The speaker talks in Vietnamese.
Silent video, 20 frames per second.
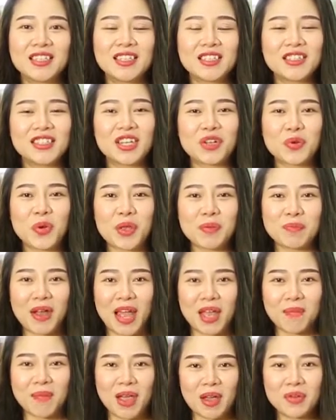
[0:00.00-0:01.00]
chương trình khuyến
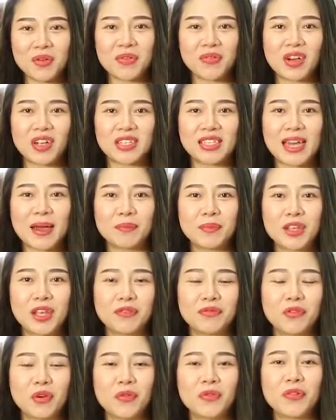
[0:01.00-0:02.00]
mãi 70%
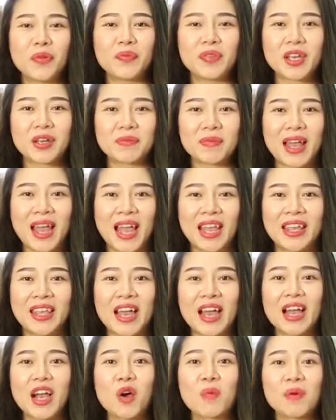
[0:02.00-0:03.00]
dịch vụ khung chân mài
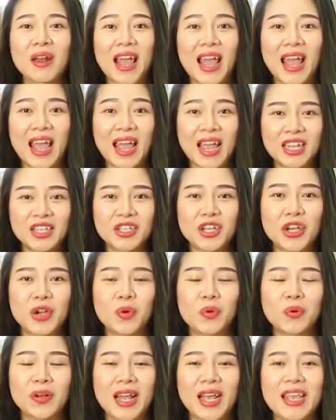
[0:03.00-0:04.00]
giá gốc là 2
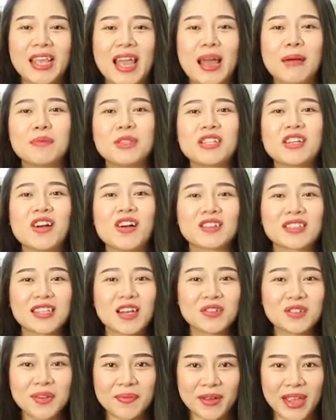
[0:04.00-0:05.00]
triệu nay giảm chỉ còn
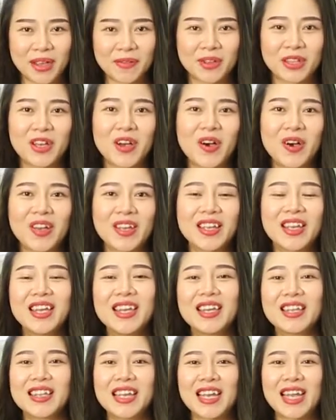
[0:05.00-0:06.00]
600 ngàn mà thôi
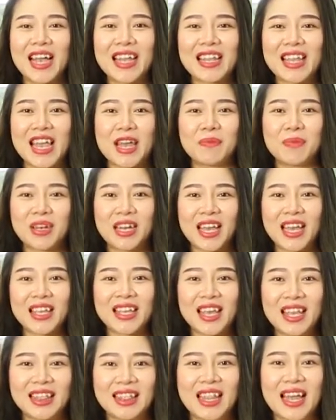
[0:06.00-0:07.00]
thì cả nhà mình hãy
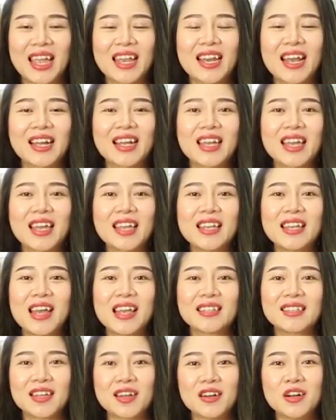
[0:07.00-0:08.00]
nhanh tay đăng ký
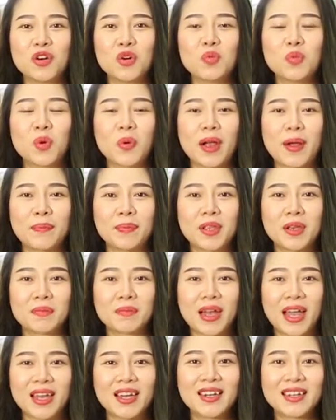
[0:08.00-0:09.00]
để sở hữu một cặp chân
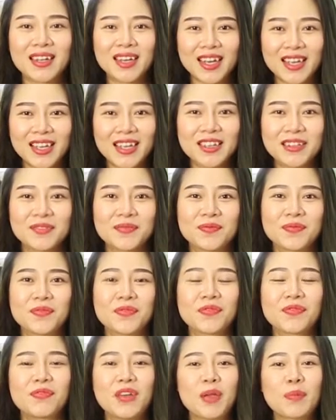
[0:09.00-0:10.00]
mài ưng ý
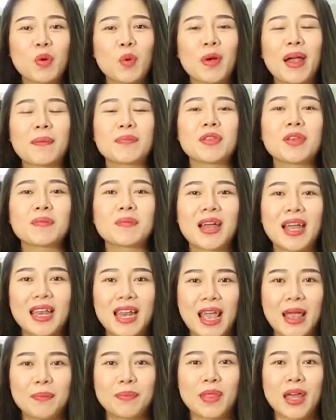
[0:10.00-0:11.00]
vì một cặp chân mài
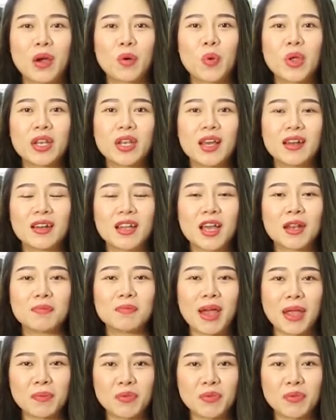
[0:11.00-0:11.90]
đẹp đã quyết định hết